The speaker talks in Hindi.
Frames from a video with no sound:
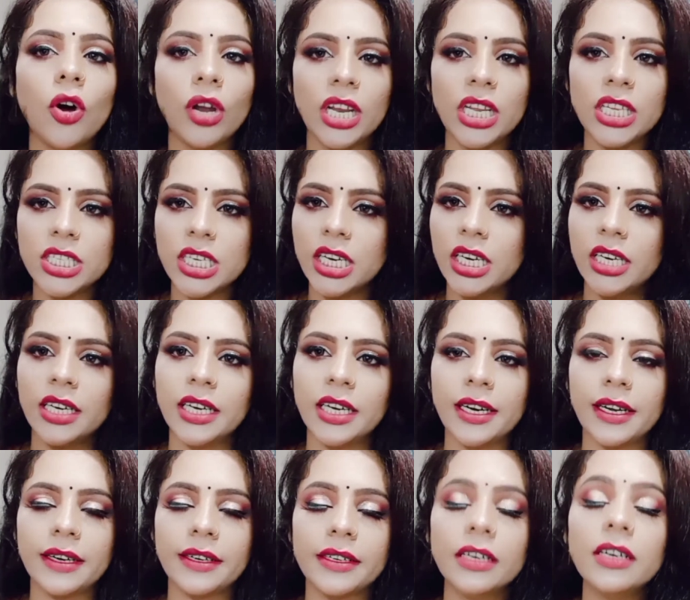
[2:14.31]
ऑरेंज कलर का
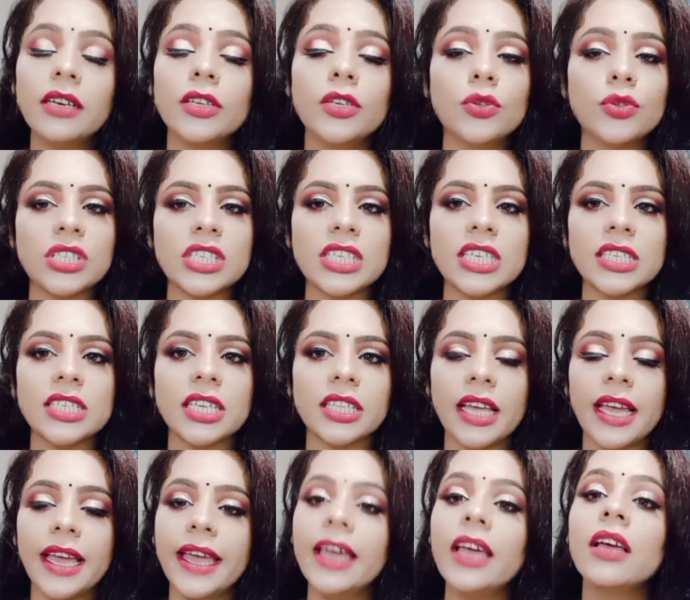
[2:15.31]
रक्टर यूज किया
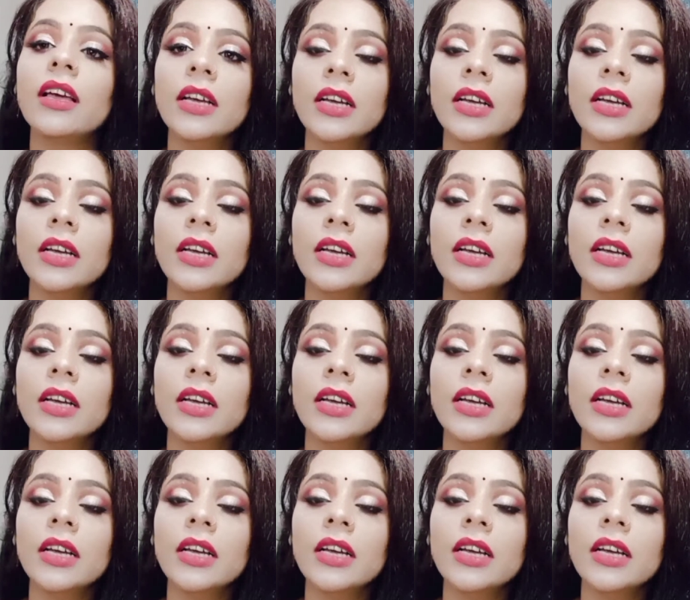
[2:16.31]
जाता है